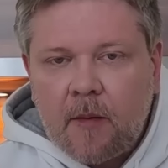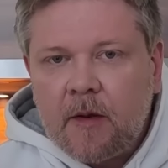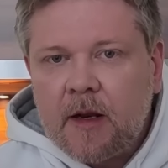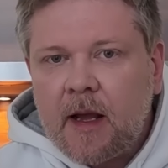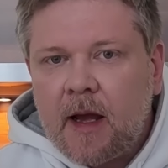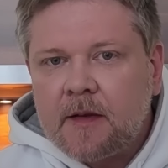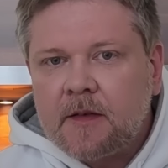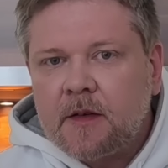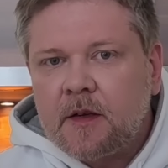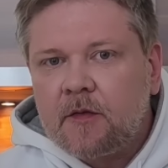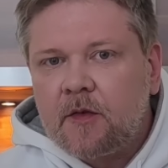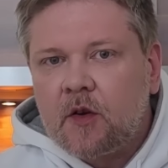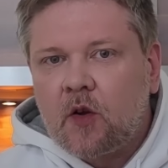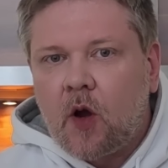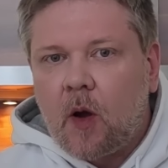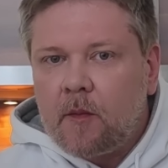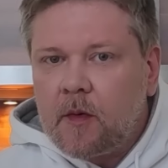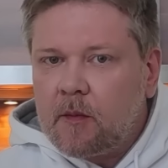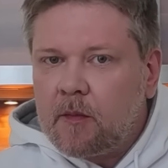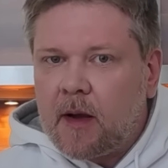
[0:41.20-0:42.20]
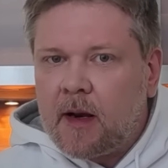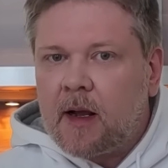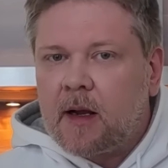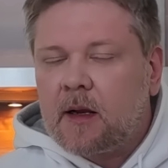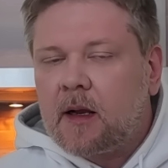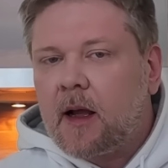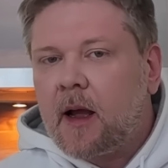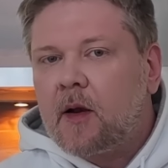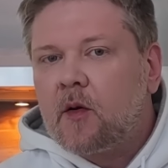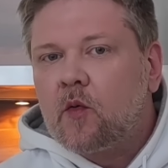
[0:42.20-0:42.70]
damit herzlich willkommen in meiner
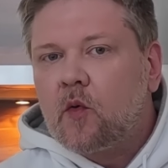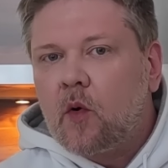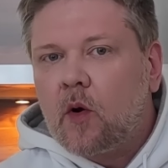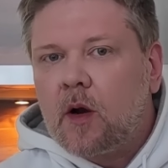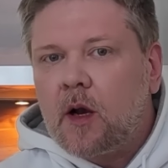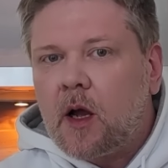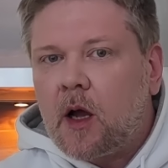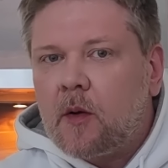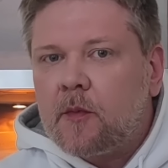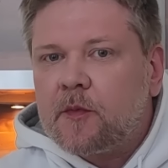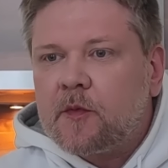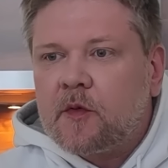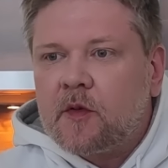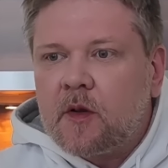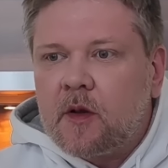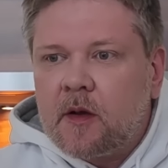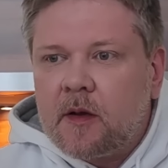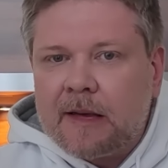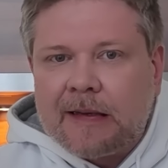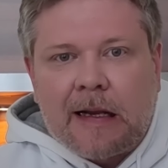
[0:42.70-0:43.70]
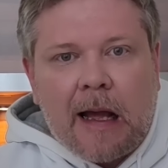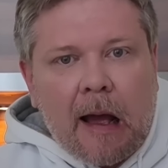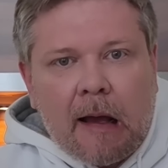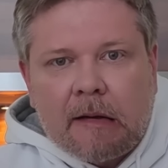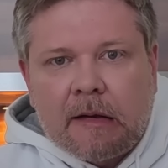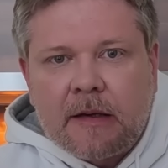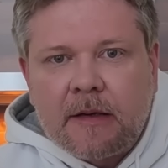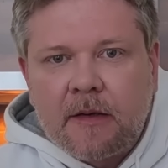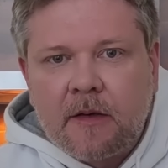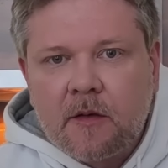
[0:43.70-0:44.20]
kleinen
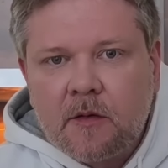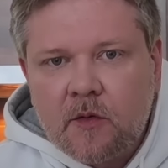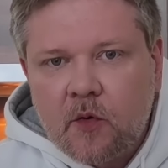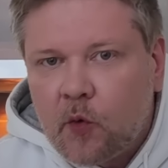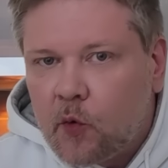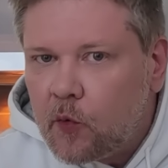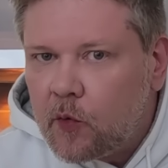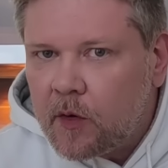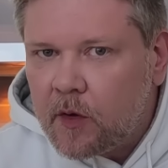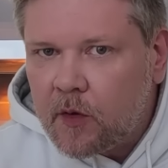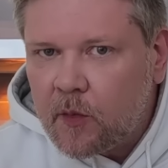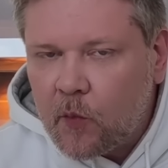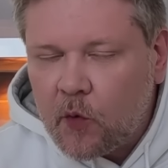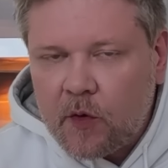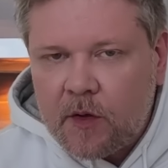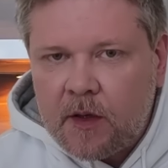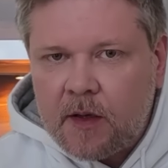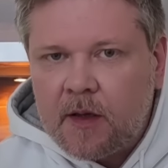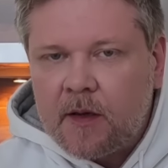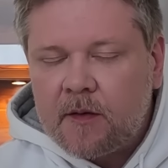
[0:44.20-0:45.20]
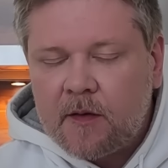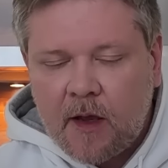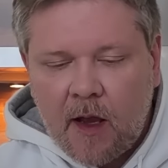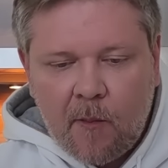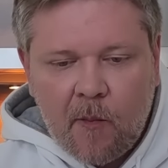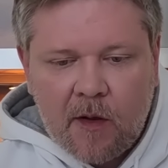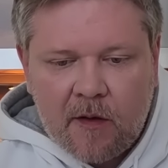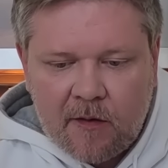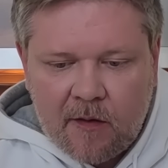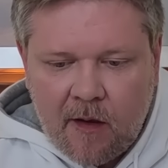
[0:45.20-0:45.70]
Urlaubsnachrichtenküche, möchte ich jetzt
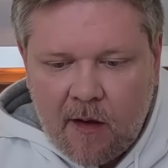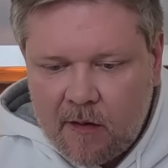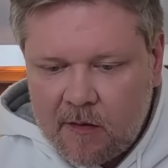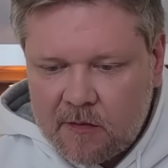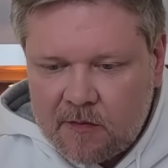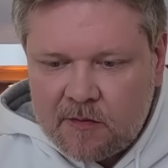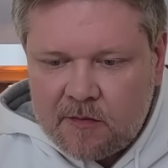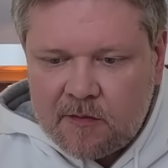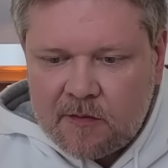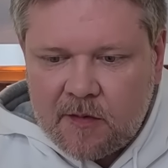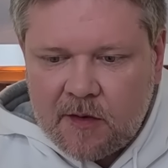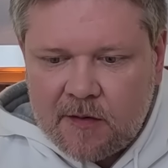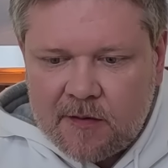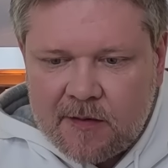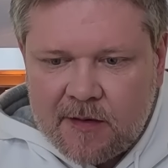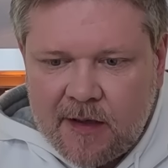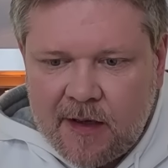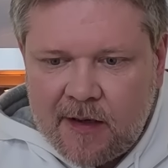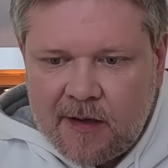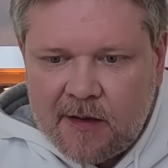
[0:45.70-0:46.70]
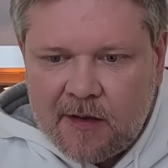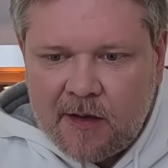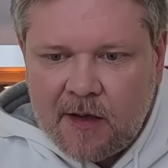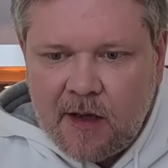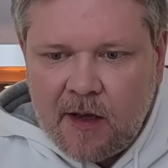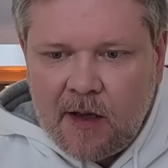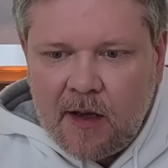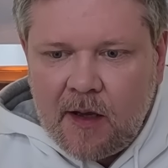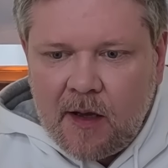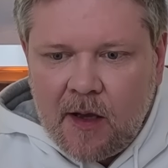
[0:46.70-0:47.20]
einmal sagen. Ja,
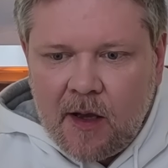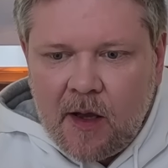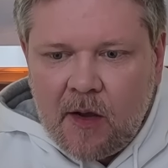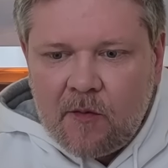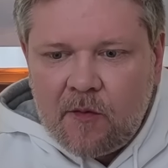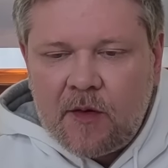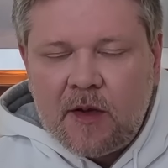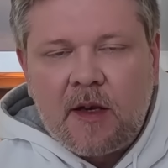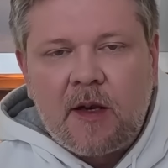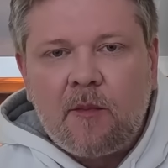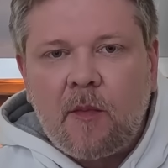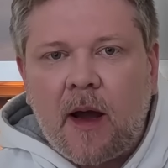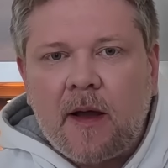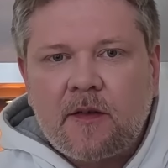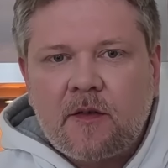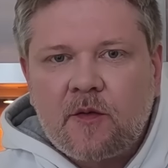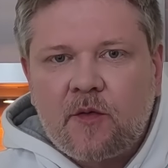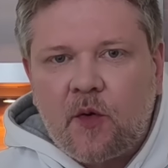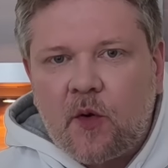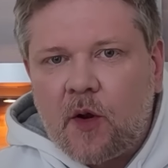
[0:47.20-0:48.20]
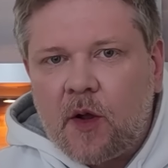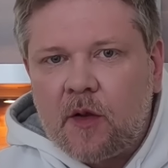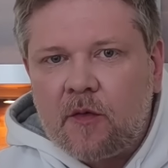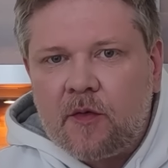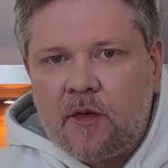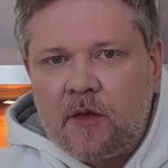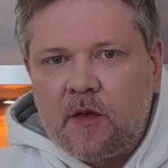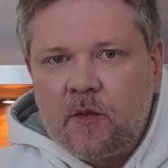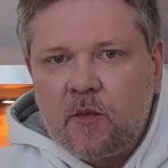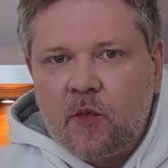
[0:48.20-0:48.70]
denn wie die meisten von
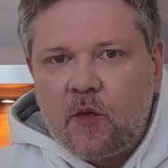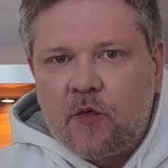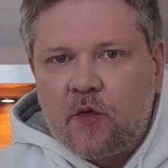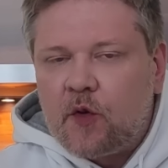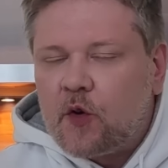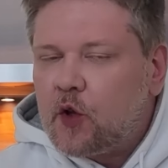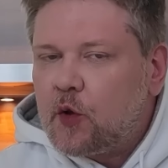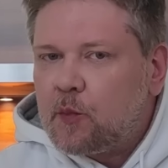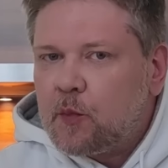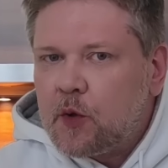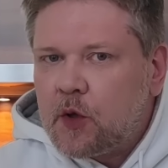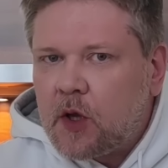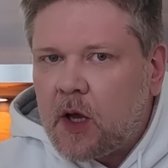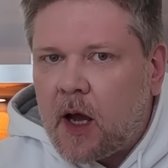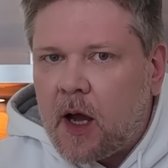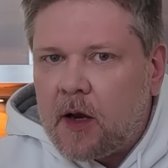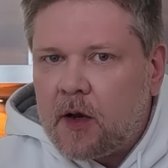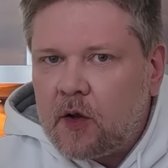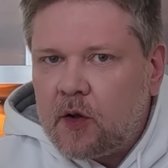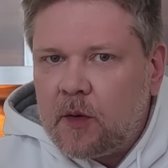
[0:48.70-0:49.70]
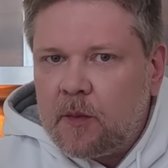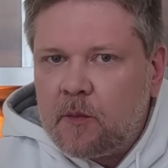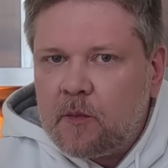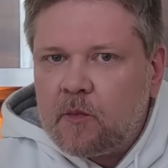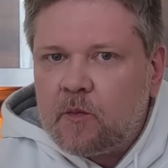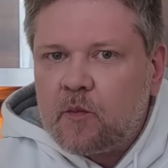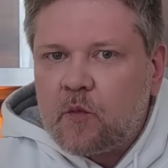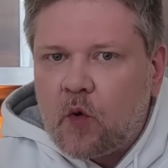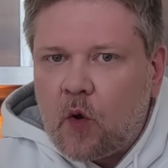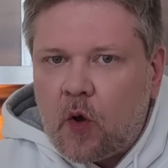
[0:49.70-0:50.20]
euch wissen, befinde ich mich gerade
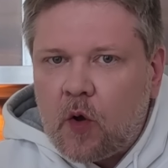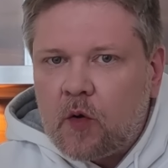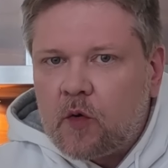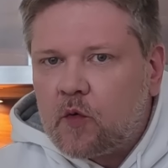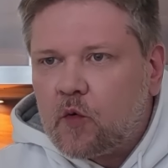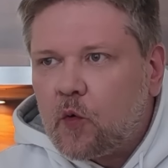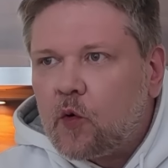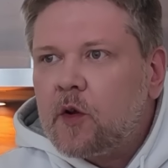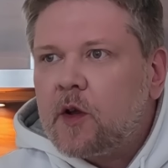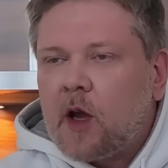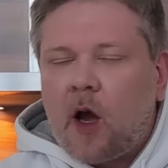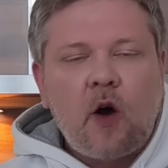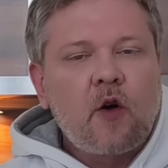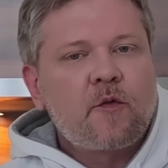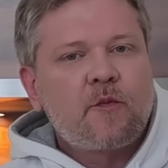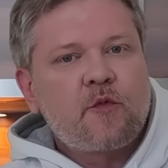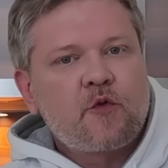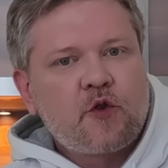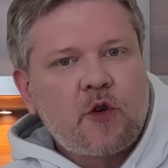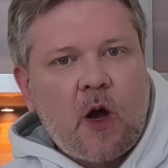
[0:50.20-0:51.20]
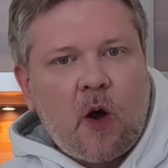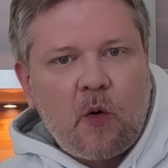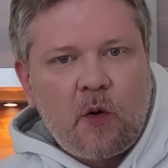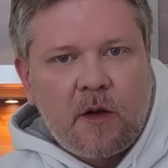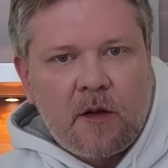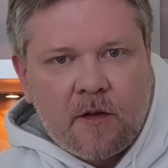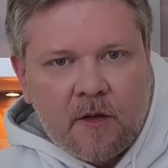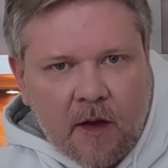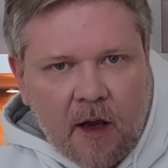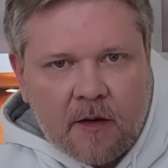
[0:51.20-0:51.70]
im doch durchaus
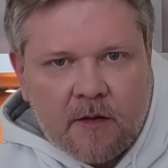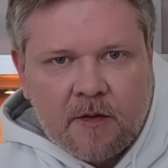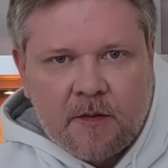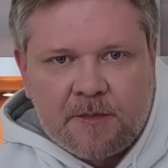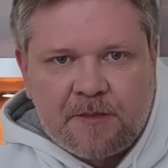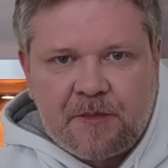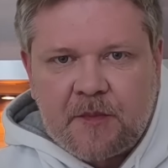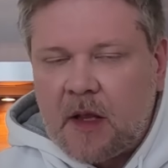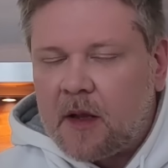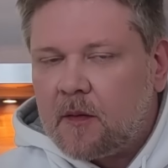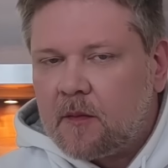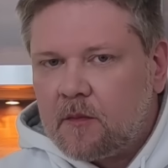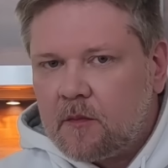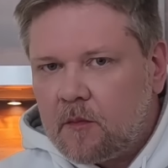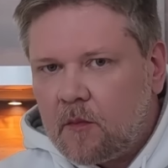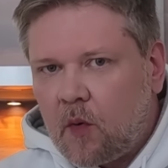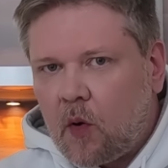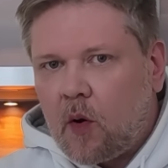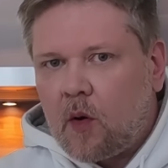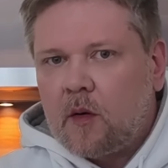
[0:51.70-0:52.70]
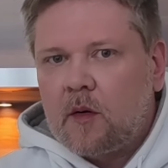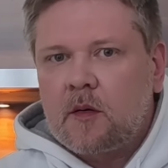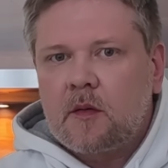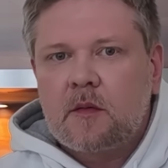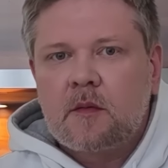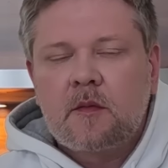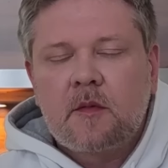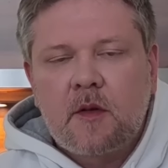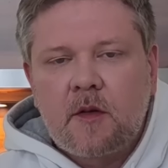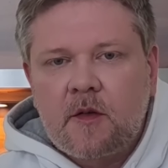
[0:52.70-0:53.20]
beschaulichen Sachsen. Denn
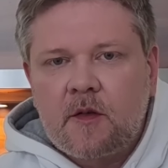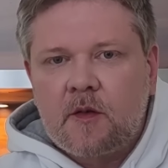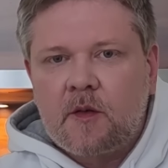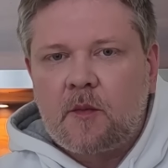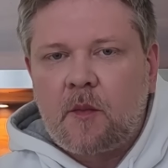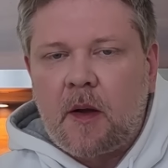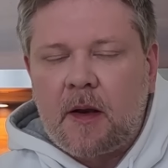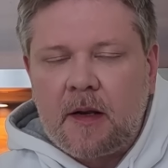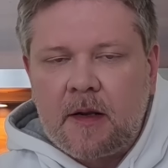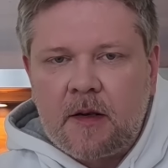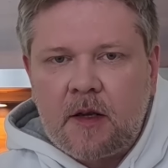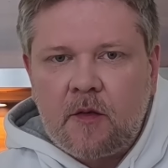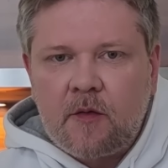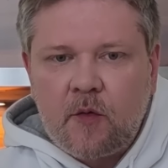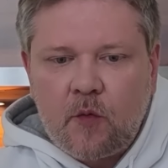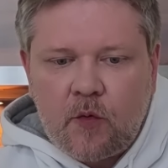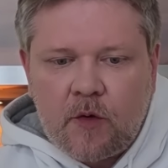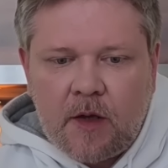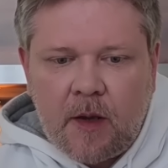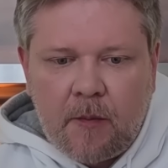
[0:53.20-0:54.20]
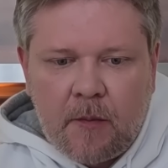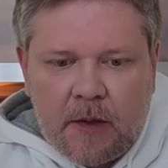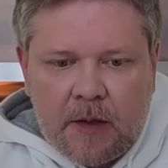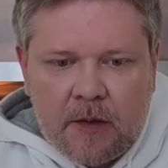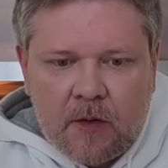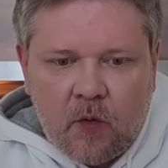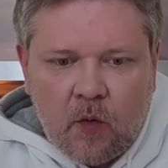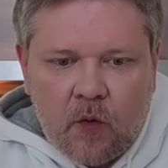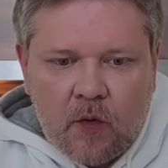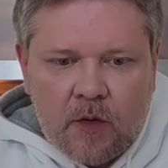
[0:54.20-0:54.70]
morgen ist mein
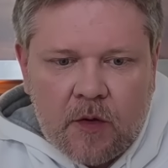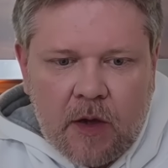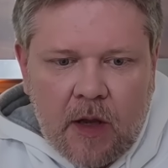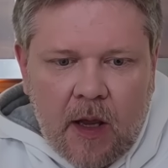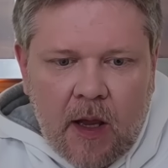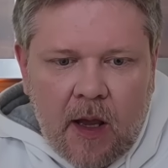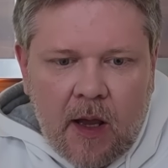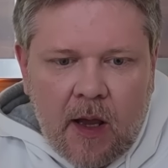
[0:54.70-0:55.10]
Interviewtermin und